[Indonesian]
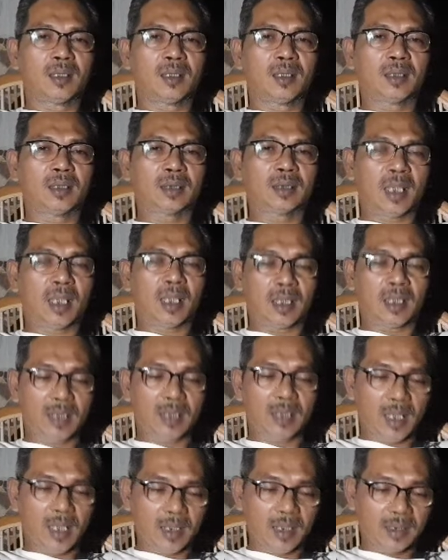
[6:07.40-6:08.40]
di tanah
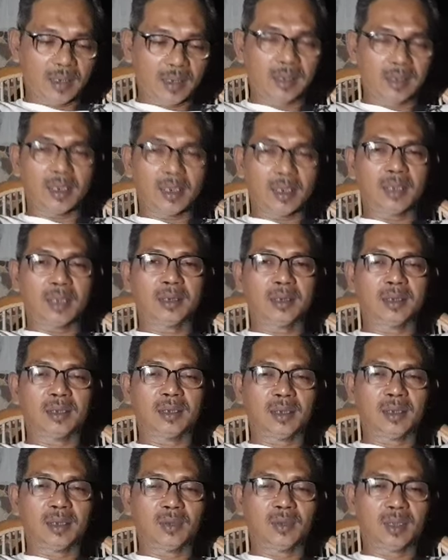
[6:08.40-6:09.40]
air kita ini
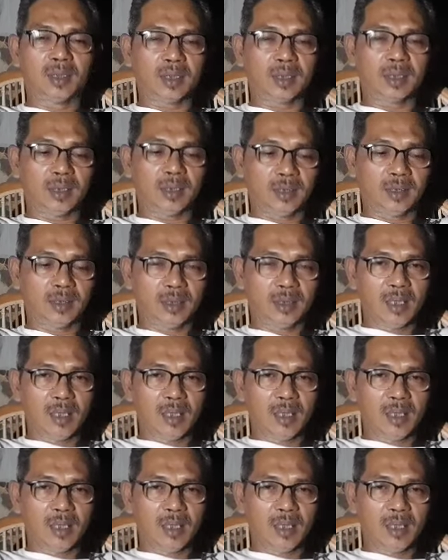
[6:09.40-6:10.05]
di Indonesia ini